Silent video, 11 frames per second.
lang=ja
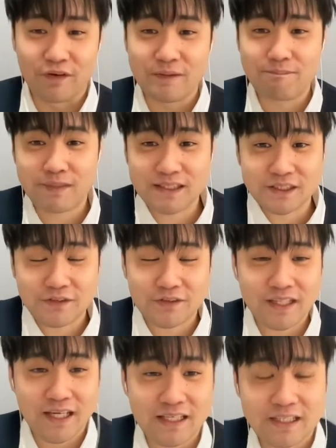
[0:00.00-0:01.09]
もう一発撮
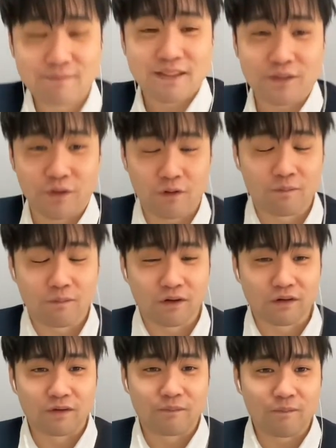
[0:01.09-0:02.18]
りでいきますよ、
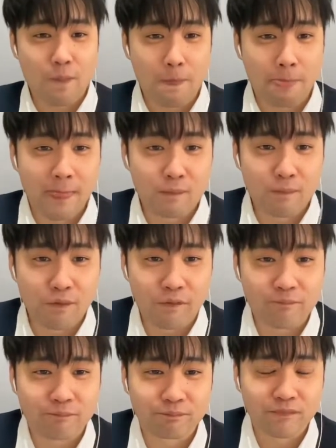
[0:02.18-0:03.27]
僕。も
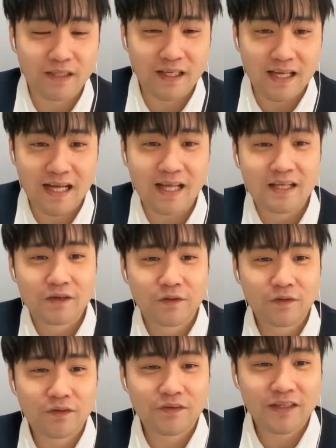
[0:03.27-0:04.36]
う、あ、
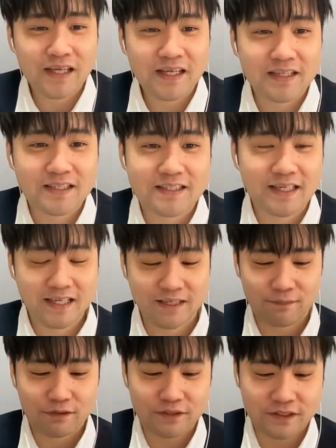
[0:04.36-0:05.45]
このね、世界
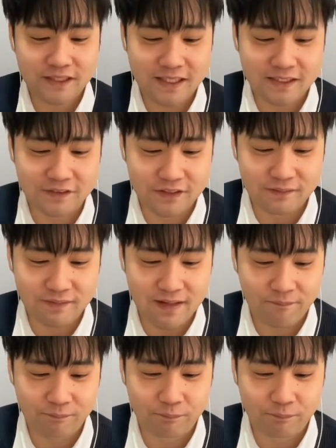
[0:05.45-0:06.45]
が僕好きなんですよ、一番。